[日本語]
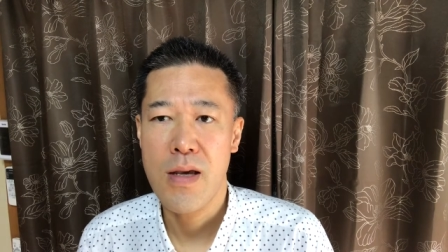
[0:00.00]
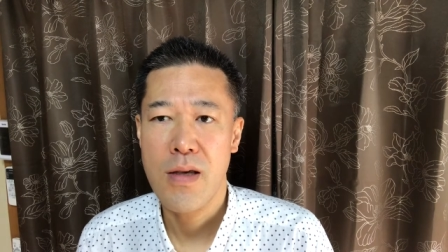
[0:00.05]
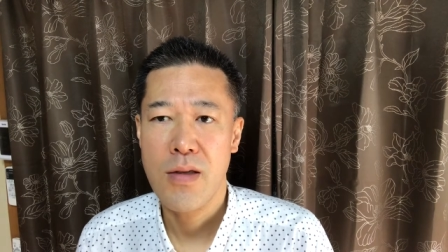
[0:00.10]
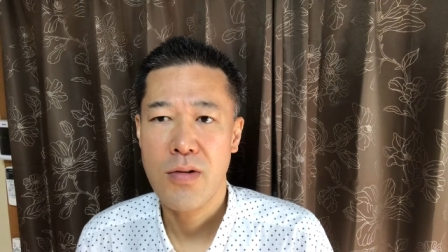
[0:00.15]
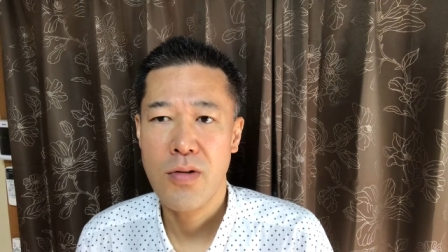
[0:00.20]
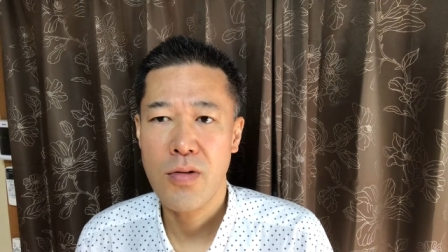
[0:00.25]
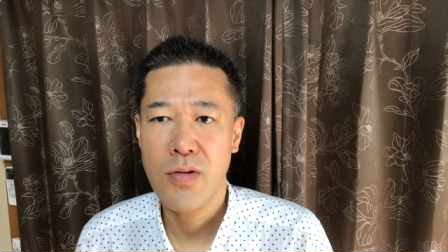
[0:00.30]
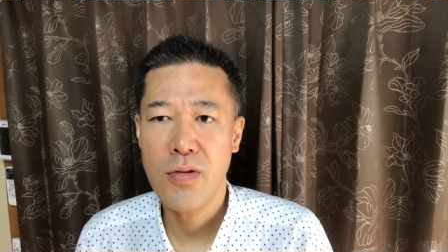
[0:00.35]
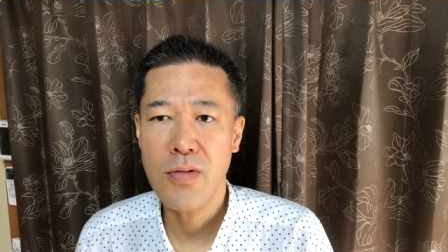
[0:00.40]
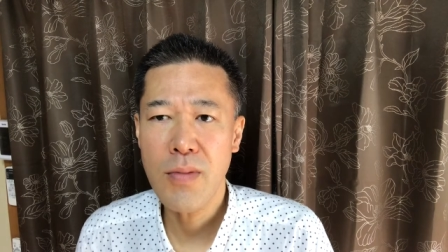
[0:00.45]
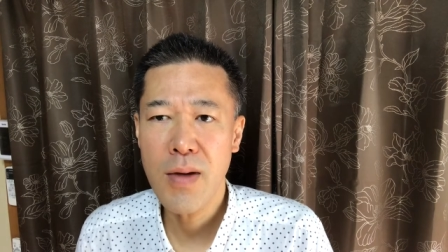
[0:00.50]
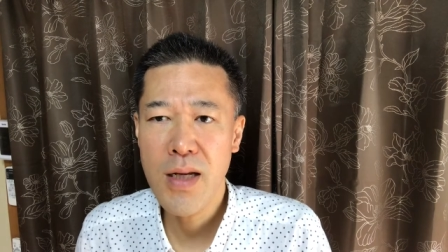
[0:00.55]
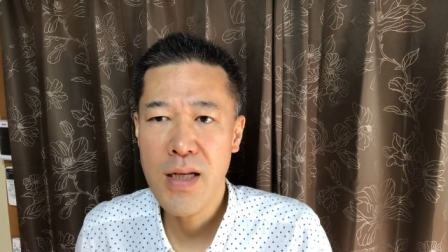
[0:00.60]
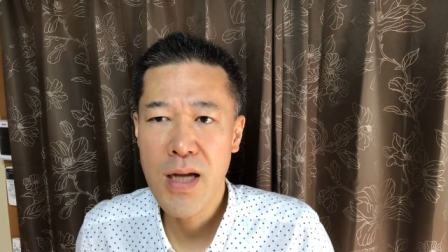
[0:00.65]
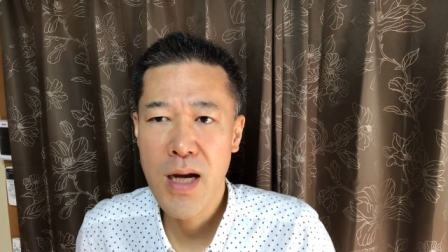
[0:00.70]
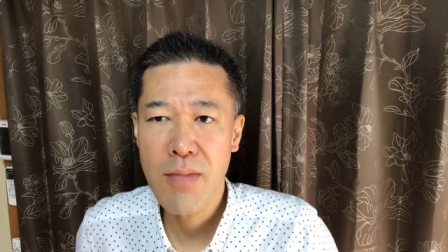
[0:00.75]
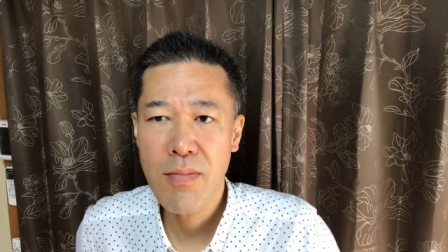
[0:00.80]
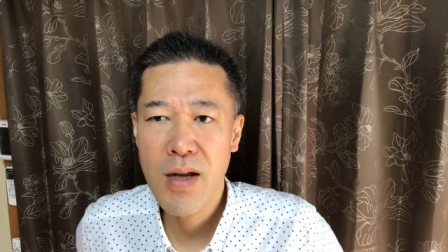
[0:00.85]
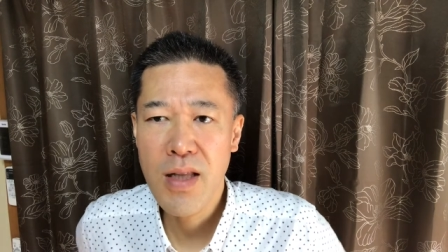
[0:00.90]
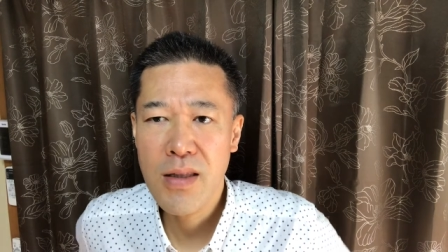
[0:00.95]
その沼に
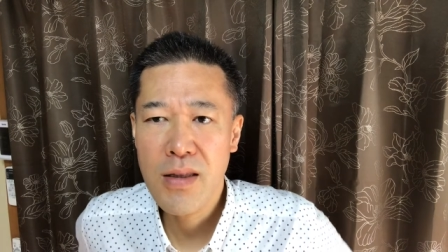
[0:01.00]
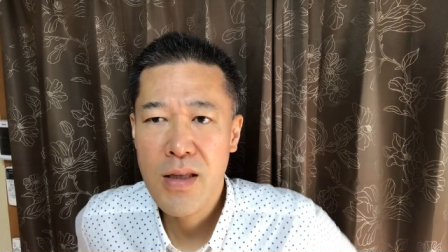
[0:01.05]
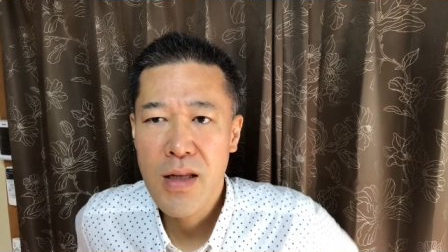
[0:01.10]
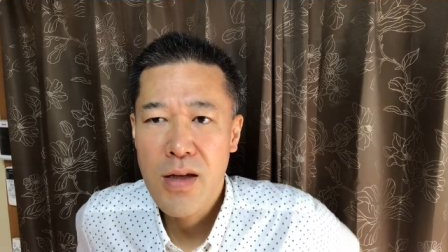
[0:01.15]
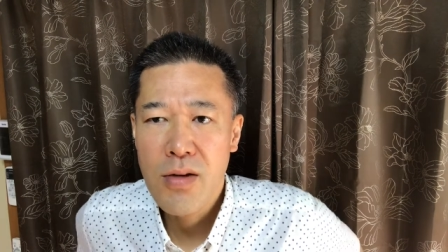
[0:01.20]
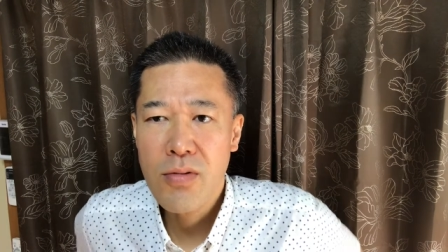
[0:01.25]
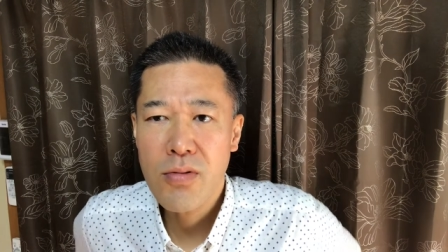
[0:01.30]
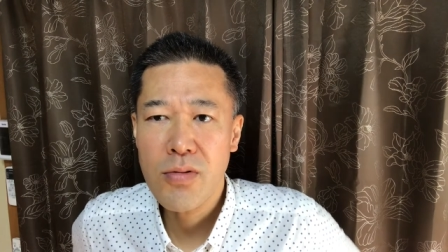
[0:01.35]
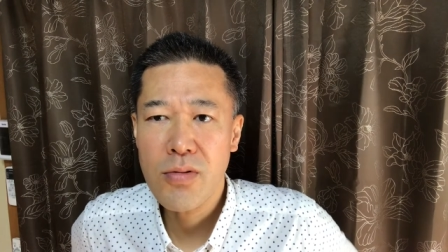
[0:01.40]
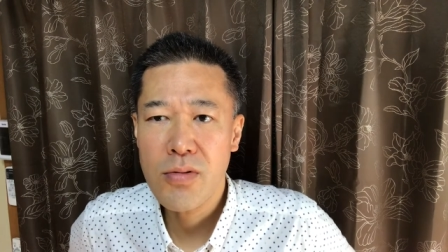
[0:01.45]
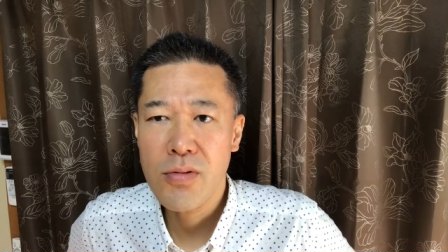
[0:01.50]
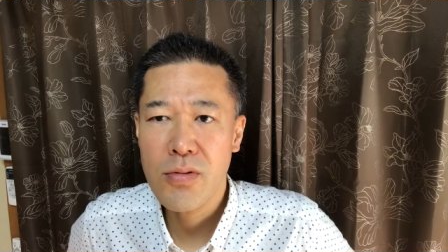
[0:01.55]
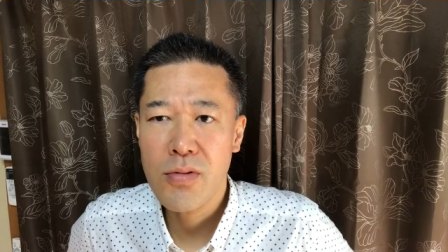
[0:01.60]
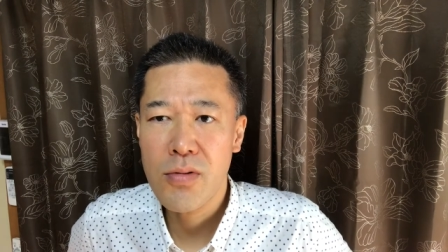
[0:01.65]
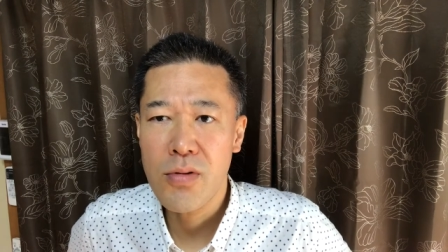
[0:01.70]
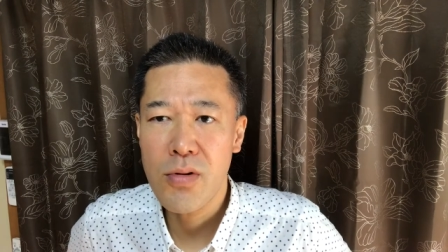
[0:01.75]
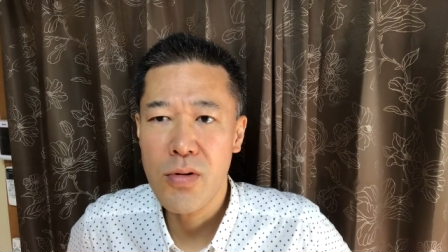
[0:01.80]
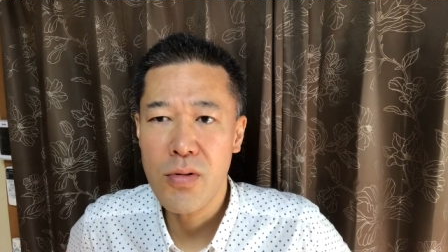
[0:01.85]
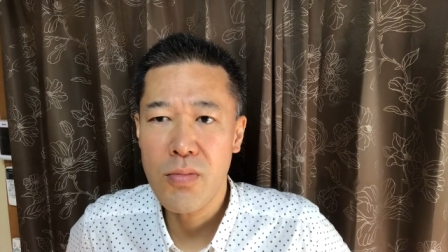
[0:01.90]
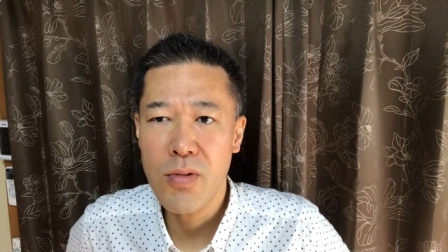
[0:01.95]
はまっていく
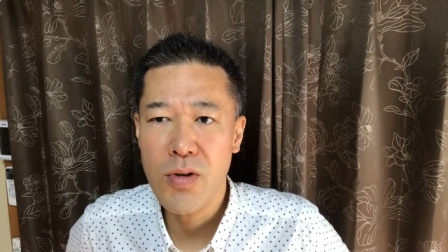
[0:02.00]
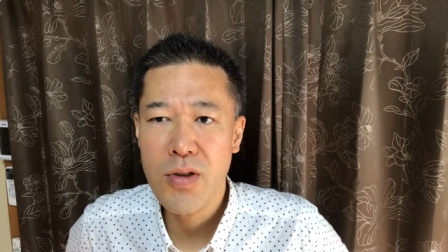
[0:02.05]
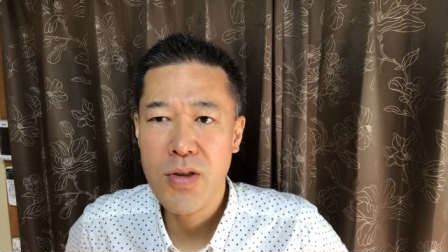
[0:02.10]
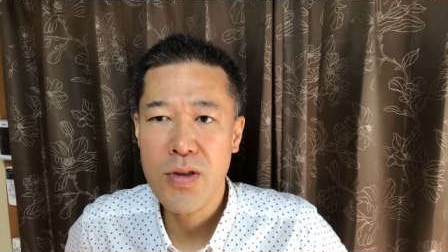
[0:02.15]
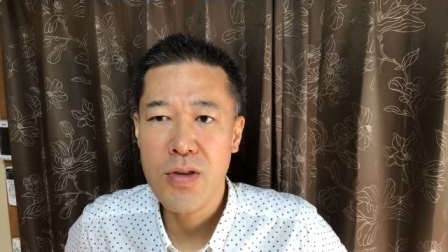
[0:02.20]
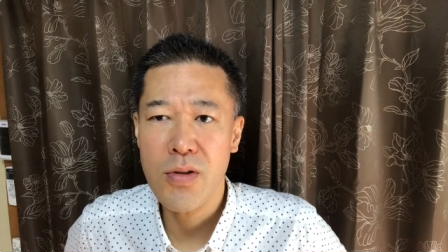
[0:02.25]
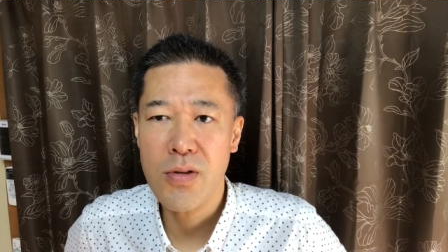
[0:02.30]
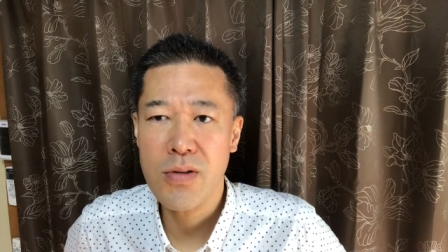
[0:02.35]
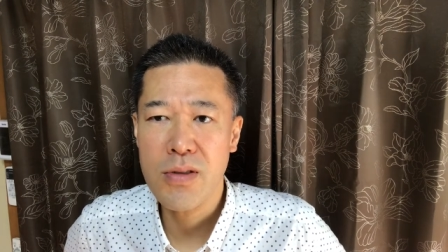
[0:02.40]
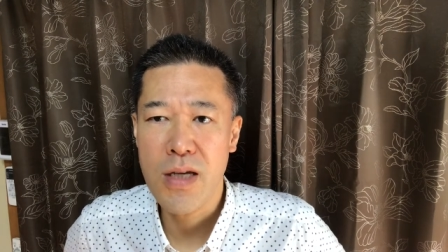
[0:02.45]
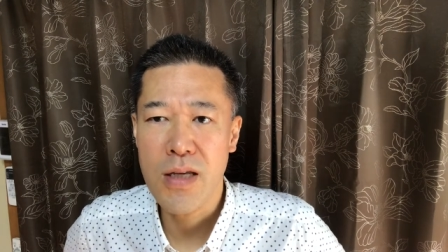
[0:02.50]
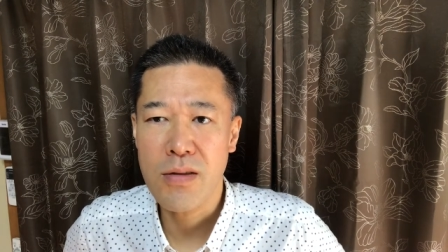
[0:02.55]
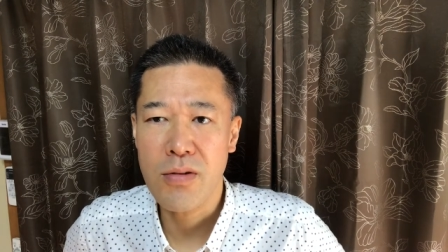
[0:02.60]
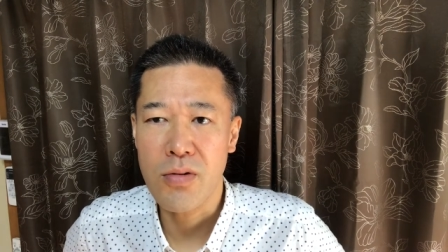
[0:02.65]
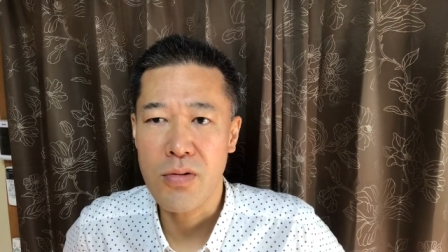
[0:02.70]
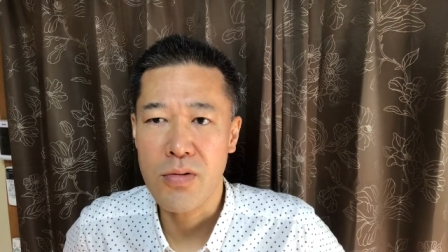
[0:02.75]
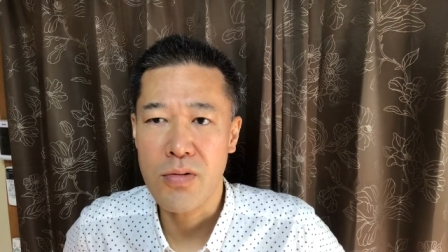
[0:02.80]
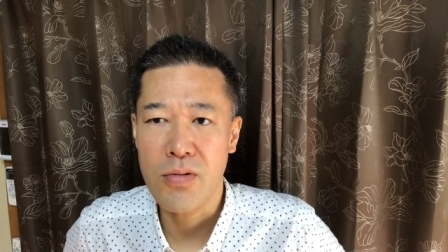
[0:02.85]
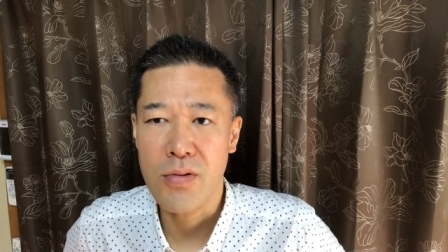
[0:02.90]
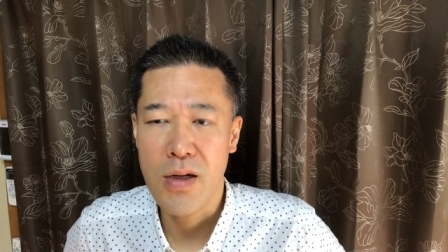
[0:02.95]
こう面白さ
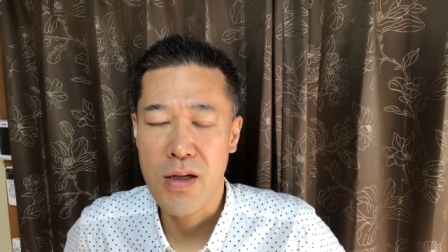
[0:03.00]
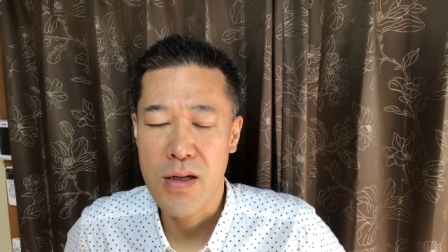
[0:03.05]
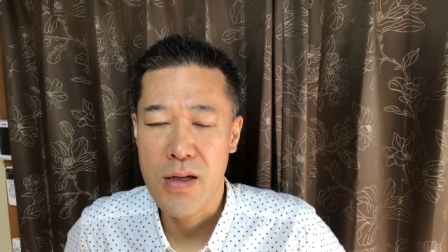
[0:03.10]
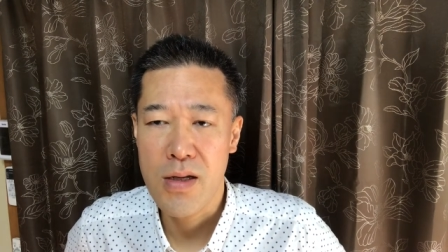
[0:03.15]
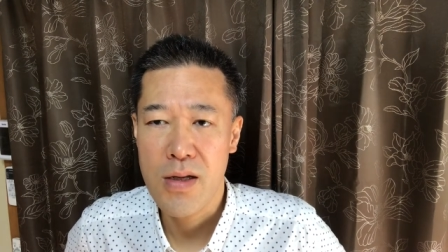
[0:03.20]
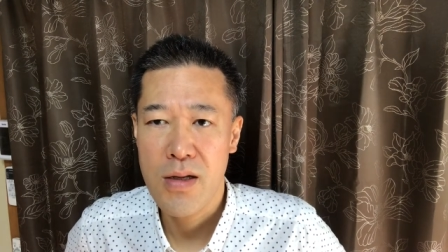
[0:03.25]
というか